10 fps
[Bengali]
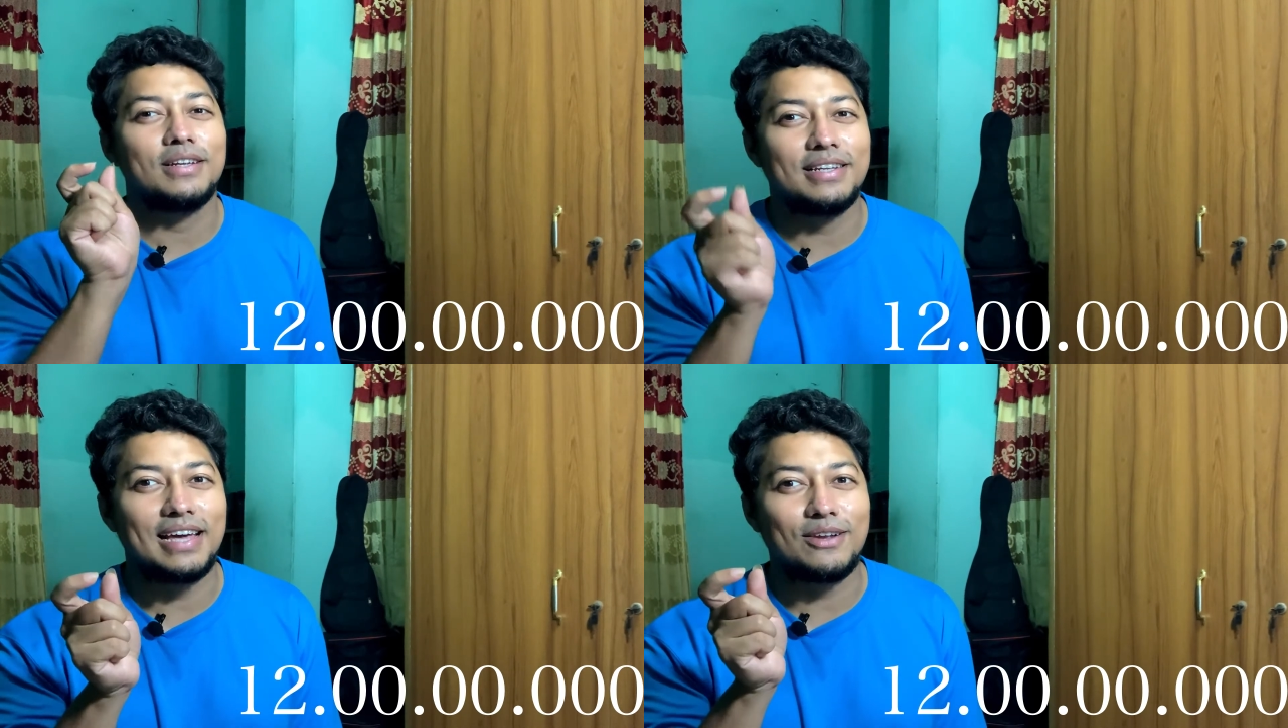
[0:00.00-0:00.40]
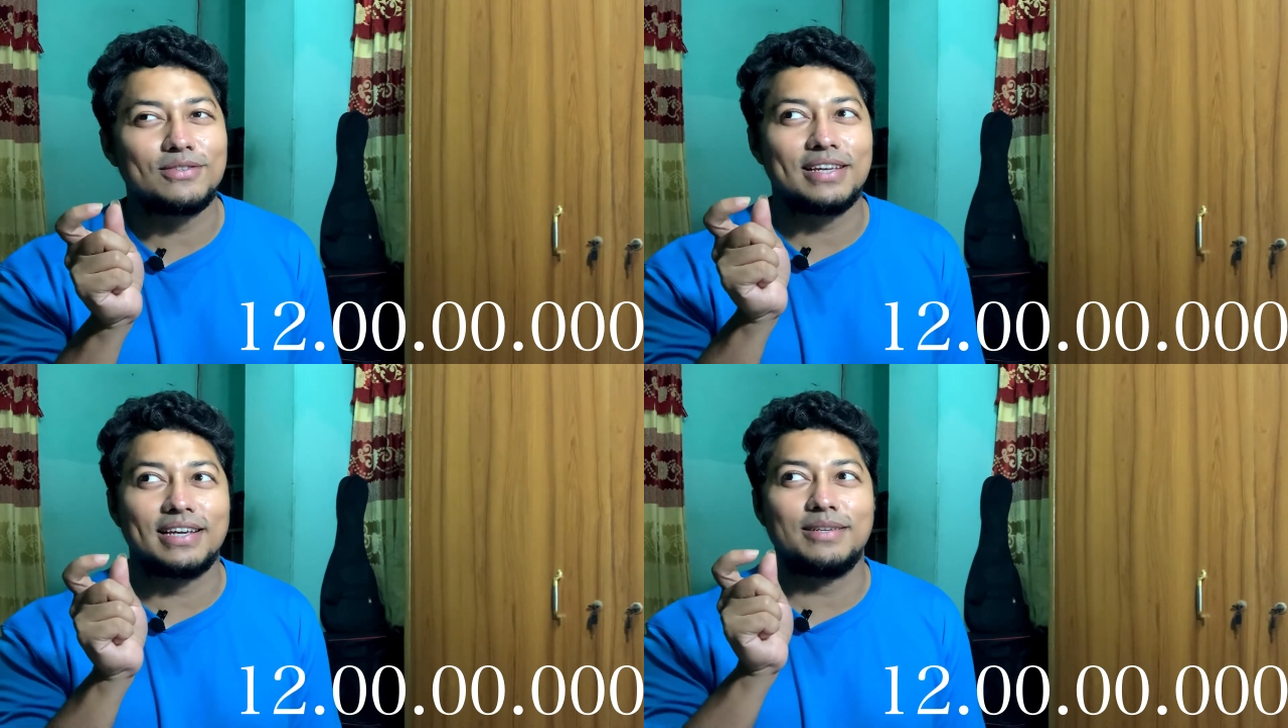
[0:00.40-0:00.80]
ন্যানো
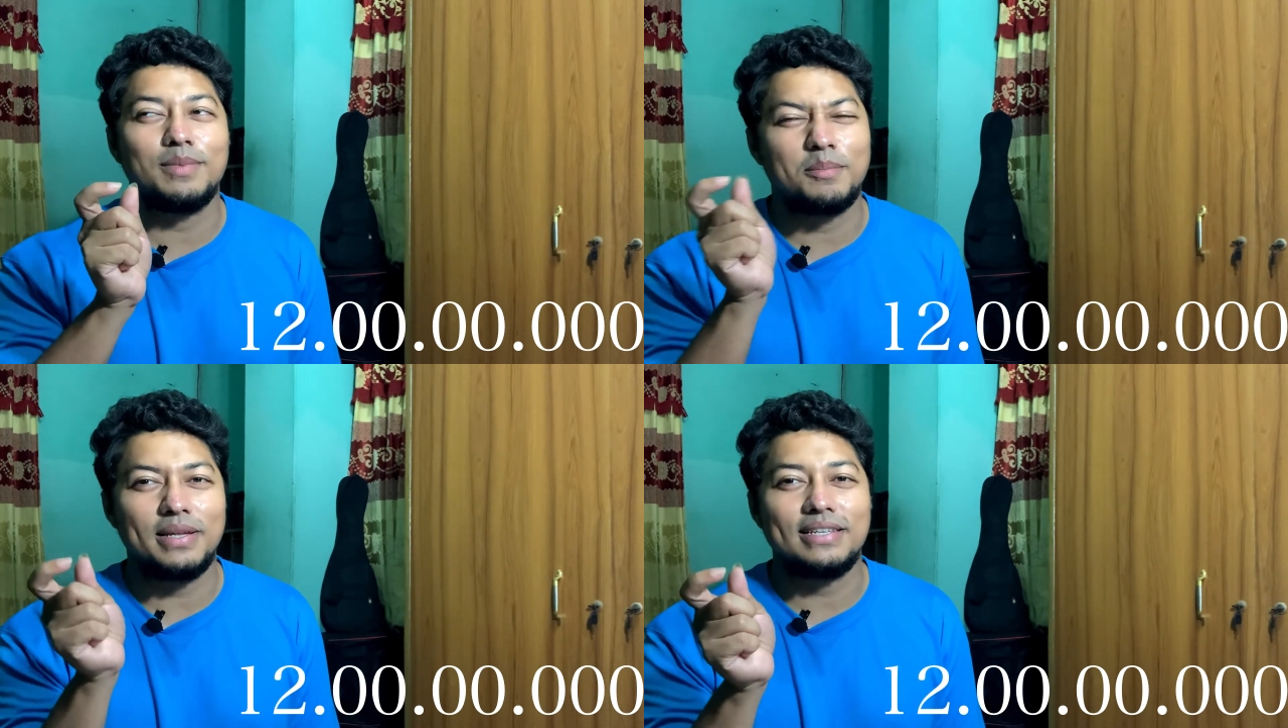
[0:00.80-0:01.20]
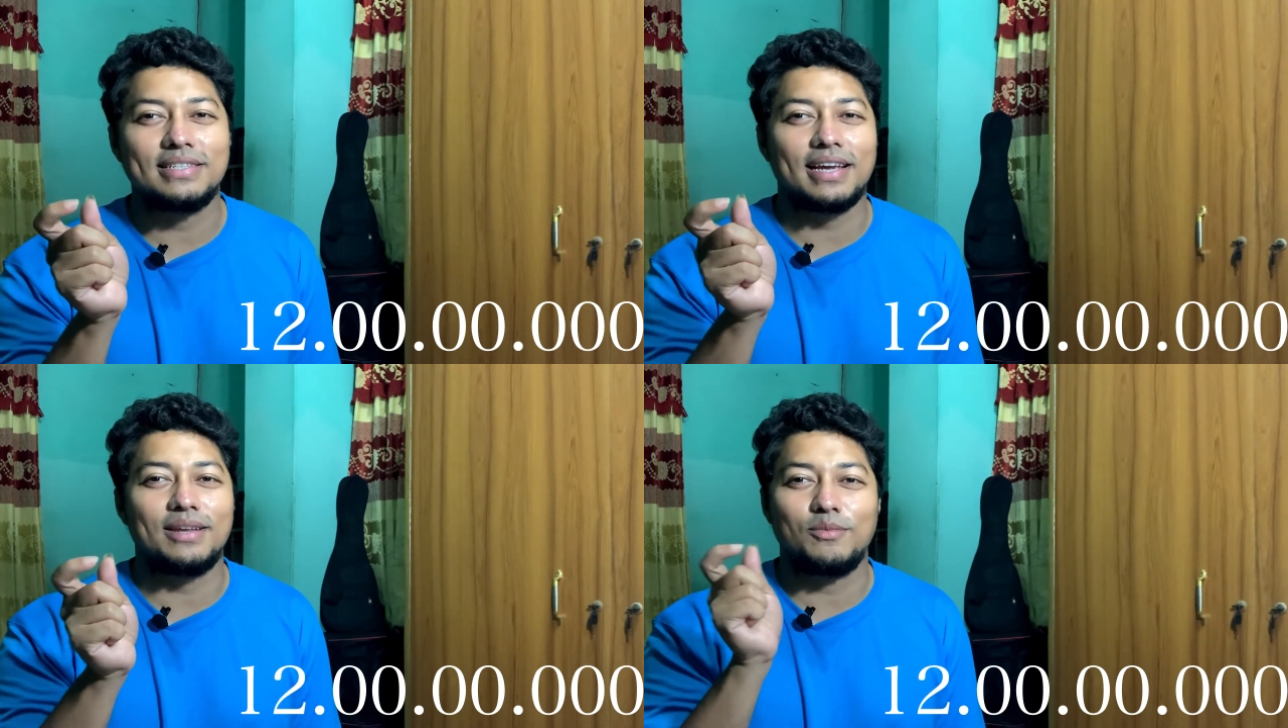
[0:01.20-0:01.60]
সেকেন্ড বা মিনি
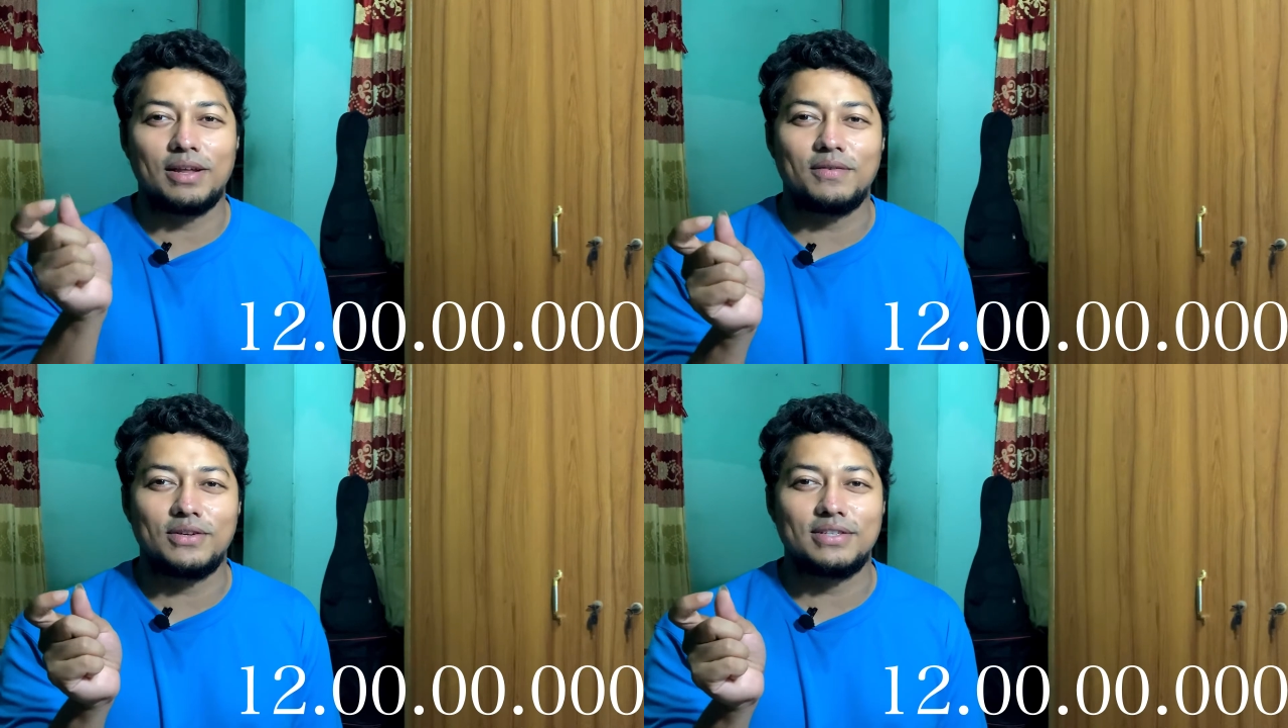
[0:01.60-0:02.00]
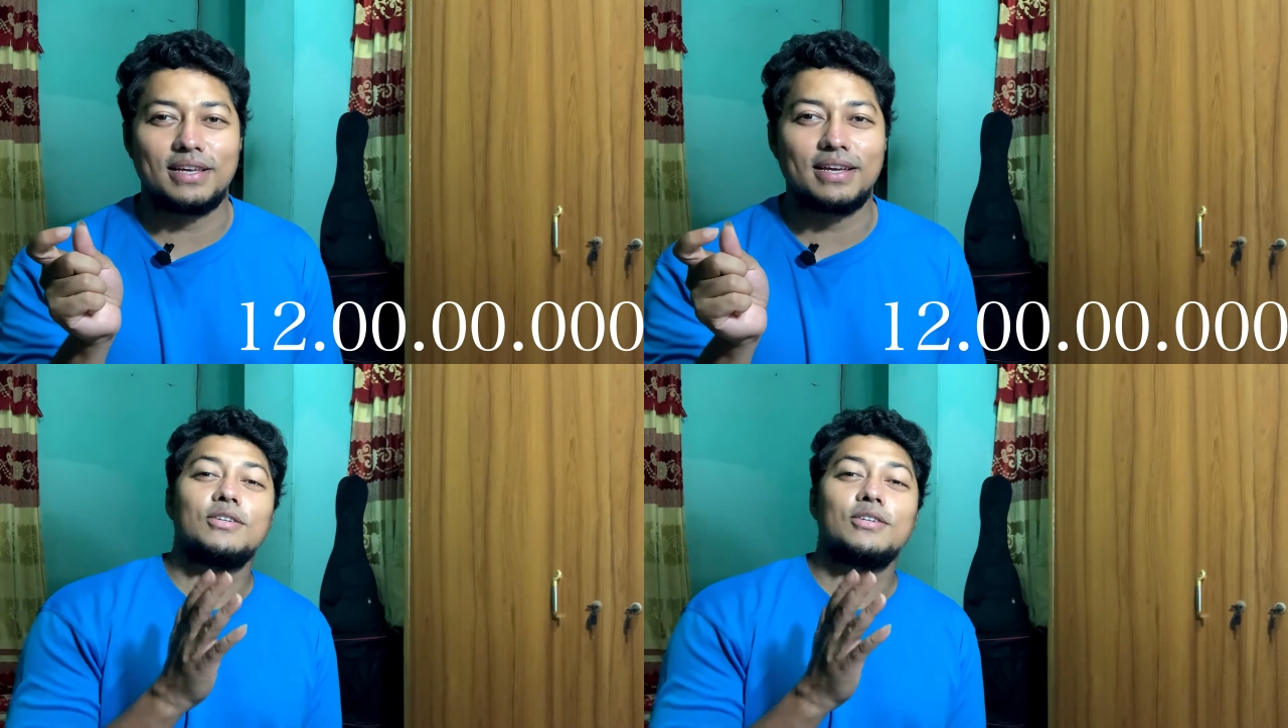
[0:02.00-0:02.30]
সেকেন্ড whatever you say.